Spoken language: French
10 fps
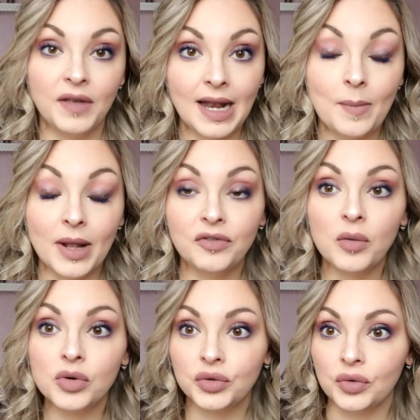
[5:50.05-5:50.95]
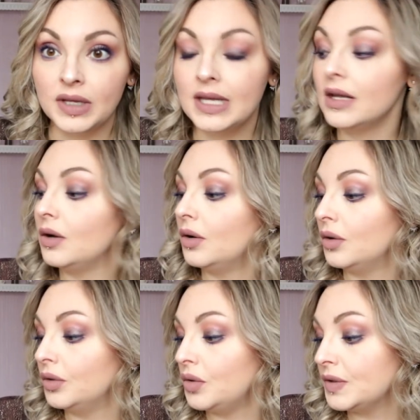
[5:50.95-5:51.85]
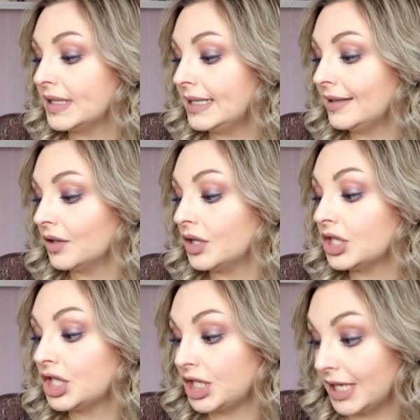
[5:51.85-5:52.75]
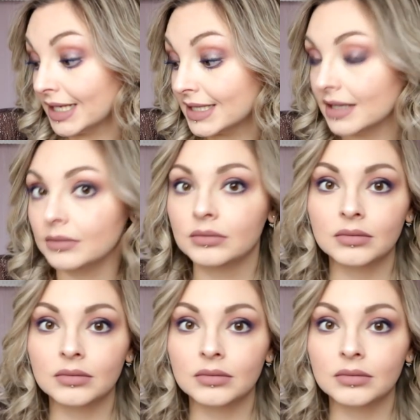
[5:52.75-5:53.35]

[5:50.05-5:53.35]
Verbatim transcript: via la plateforme Octoly, euh, le site Cheers.